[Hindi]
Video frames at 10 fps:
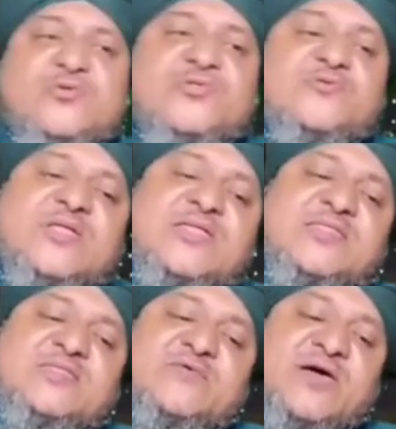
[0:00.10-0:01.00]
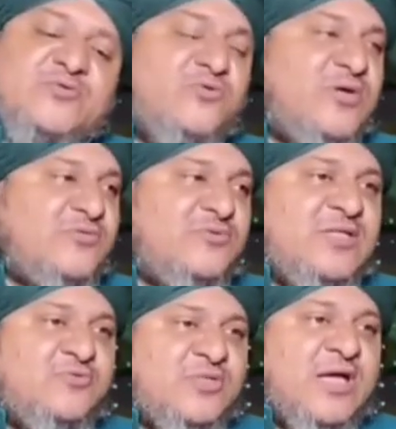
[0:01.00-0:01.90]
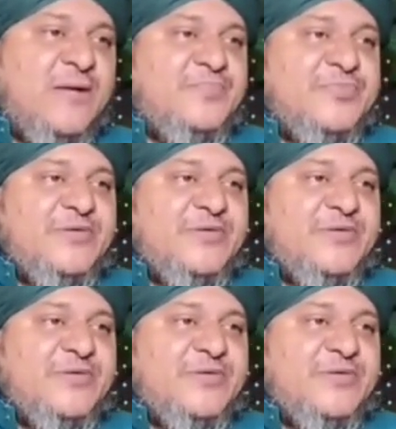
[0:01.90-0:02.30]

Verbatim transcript: तो सुनने जवाइद हों के सुनन हुदा